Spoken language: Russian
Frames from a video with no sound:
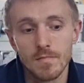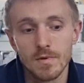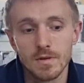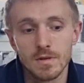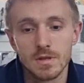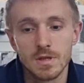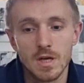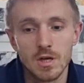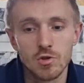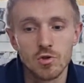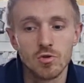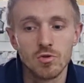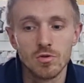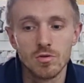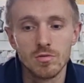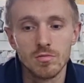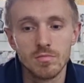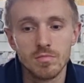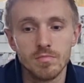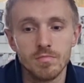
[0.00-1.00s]

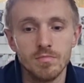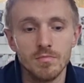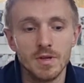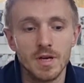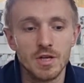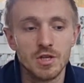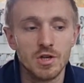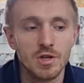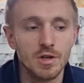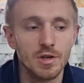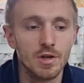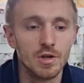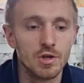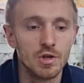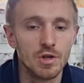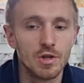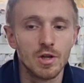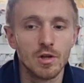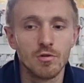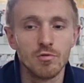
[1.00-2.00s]
Сразу начали
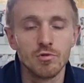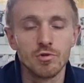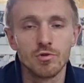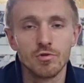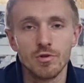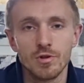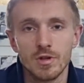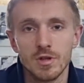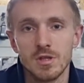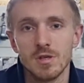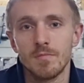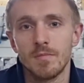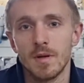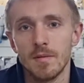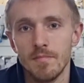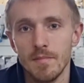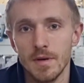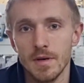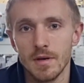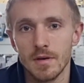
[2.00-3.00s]
грешить на то, что это
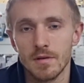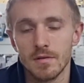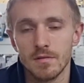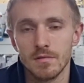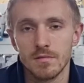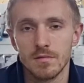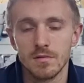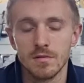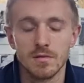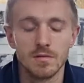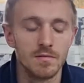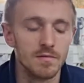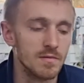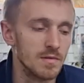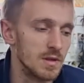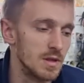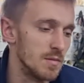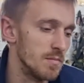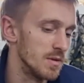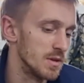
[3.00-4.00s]
теплообменник. Э,
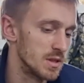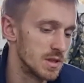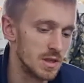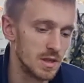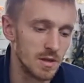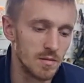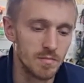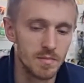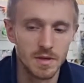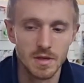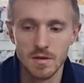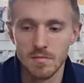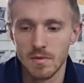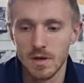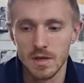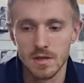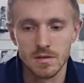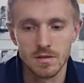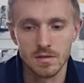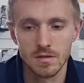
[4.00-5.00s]
в ГБЦ
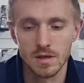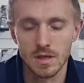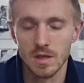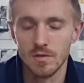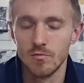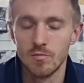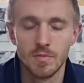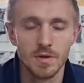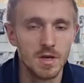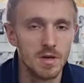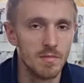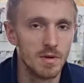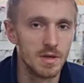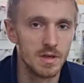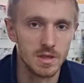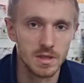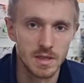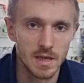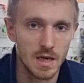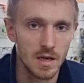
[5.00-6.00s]
поднимать, э, голову
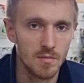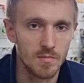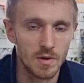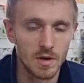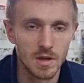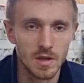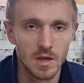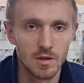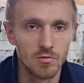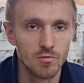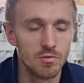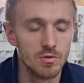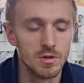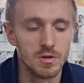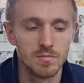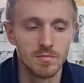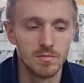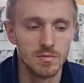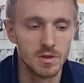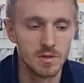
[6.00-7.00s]
поднимать не стали, прокладку
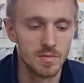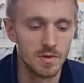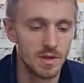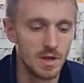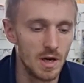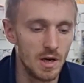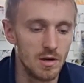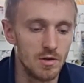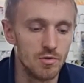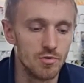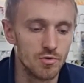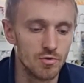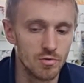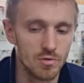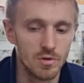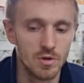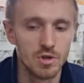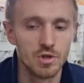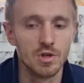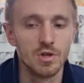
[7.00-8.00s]
не, смотрели,
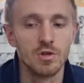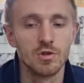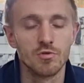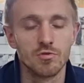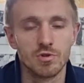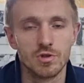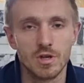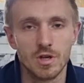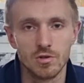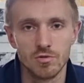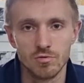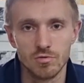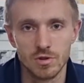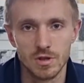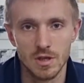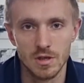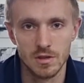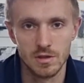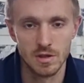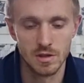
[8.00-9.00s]
ничего, решили, что сразу
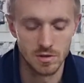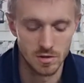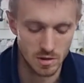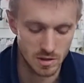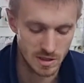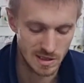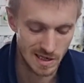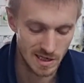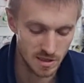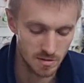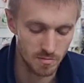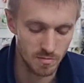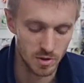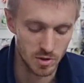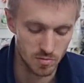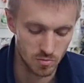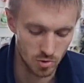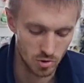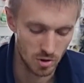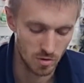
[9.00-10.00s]
залезем,
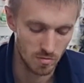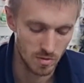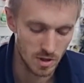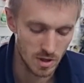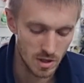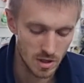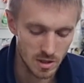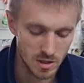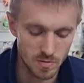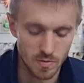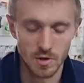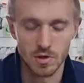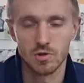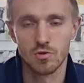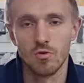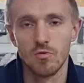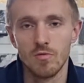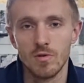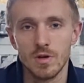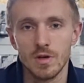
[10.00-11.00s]
посмотрим с
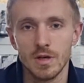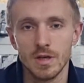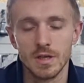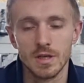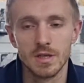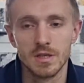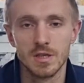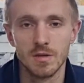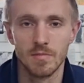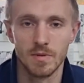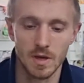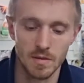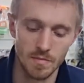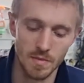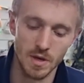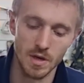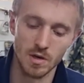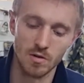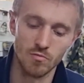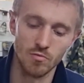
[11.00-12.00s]
простого, это
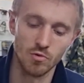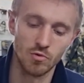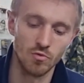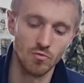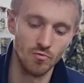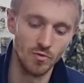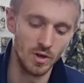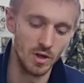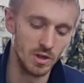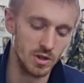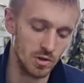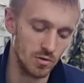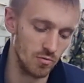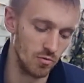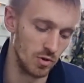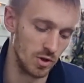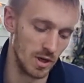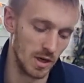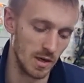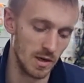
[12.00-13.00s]
теплообменник. Вот он выглядит
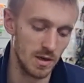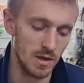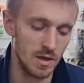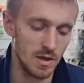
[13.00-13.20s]
вот так.